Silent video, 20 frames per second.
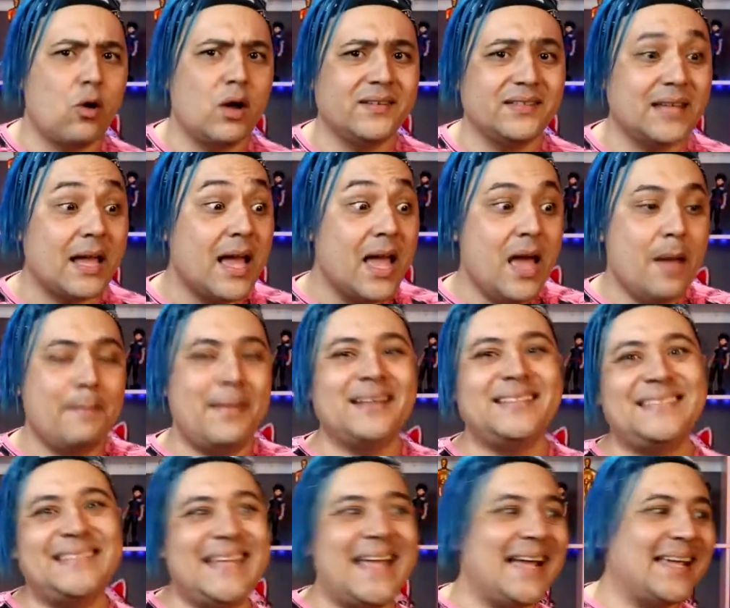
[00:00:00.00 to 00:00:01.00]
gosta,
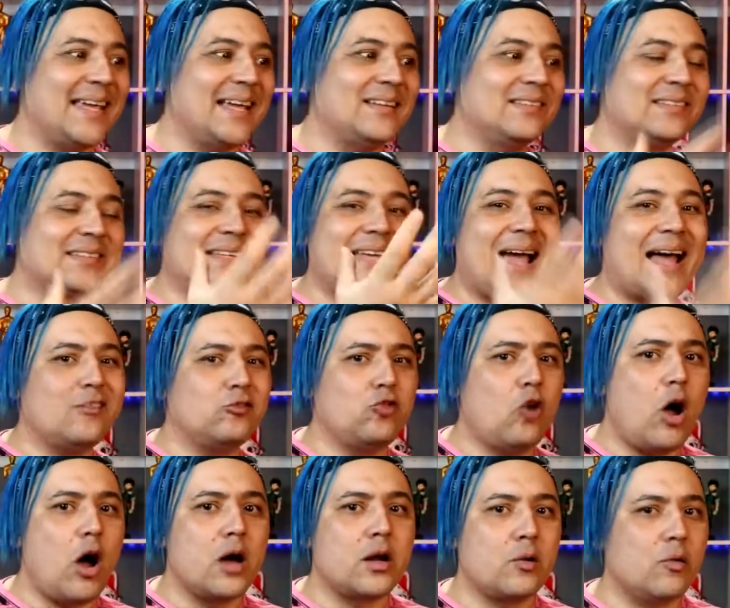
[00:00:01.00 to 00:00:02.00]
mas tem aqueles que
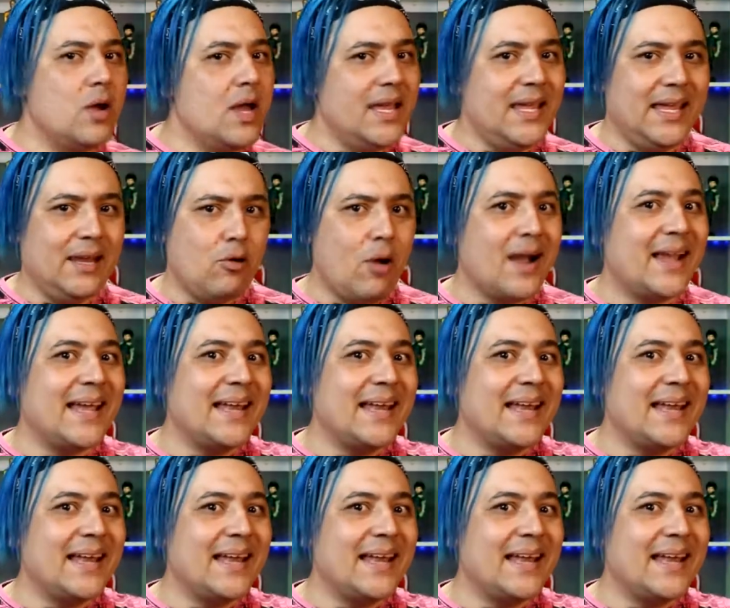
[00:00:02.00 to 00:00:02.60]
adoram. Igual